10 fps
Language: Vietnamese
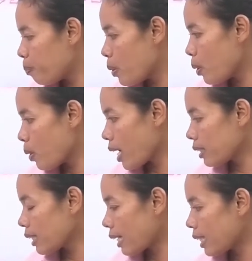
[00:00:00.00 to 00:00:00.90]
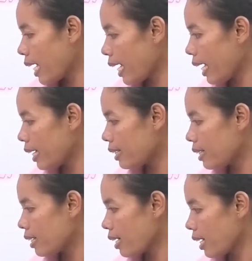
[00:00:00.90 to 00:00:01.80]
phòn tạt hạ
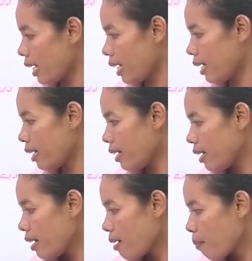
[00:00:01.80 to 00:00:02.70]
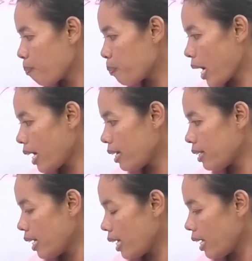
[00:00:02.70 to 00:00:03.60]
cái này bạn
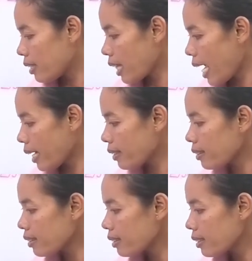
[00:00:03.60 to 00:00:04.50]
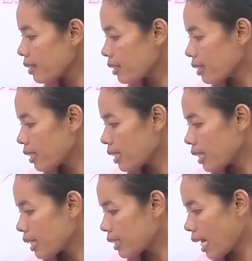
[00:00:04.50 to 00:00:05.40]
nề tăng
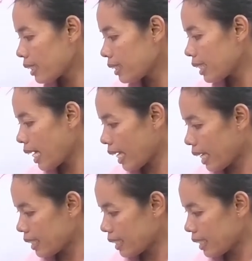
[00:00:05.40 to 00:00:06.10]
tạt thà